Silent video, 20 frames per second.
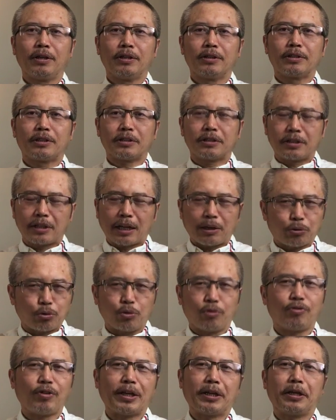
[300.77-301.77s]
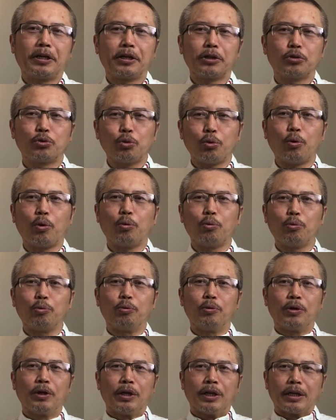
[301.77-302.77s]
这是他所犯的一个错误。
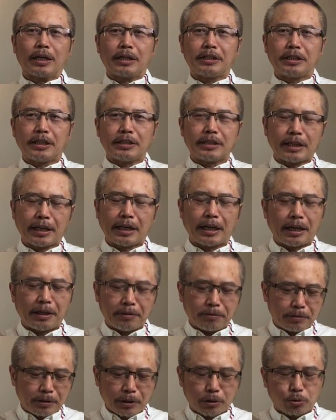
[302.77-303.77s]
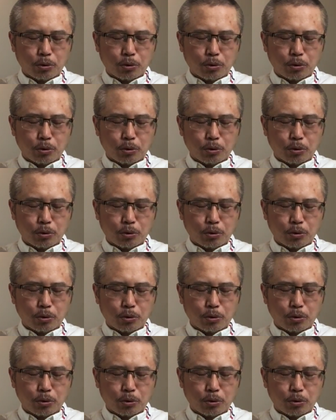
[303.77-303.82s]
那现在呢，这个